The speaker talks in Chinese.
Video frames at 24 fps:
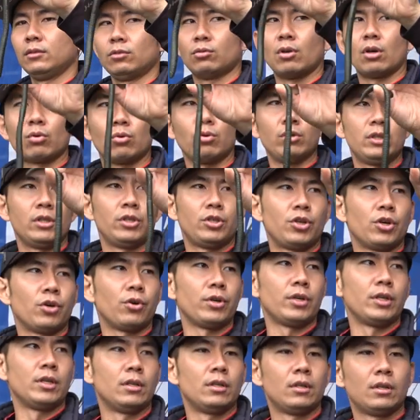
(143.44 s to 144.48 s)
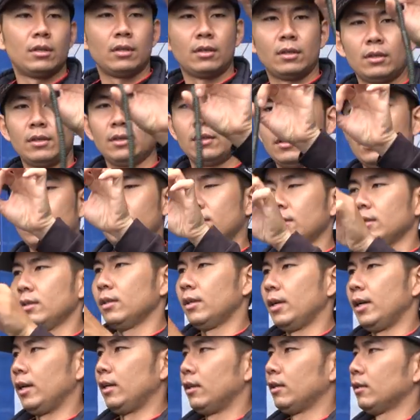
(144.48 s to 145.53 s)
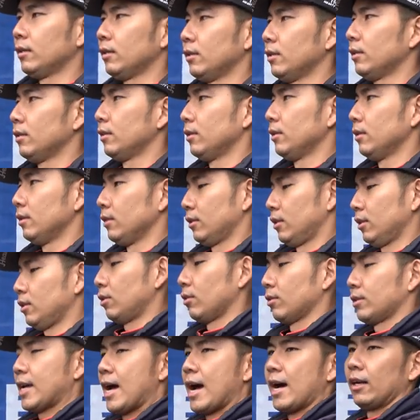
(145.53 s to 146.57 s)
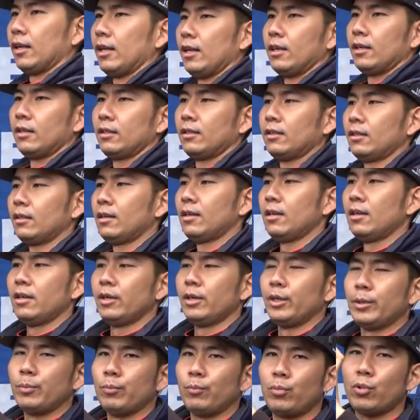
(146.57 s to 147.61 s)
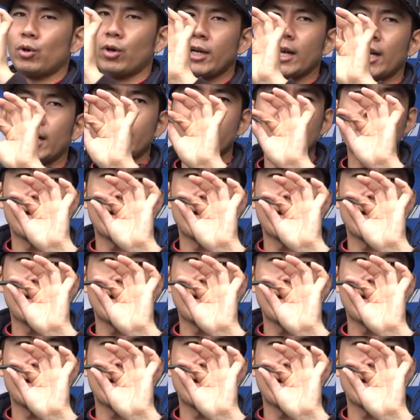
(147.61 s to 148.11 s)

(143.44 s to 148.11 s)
短棍蚯蚓，哎，这种长的，不管它的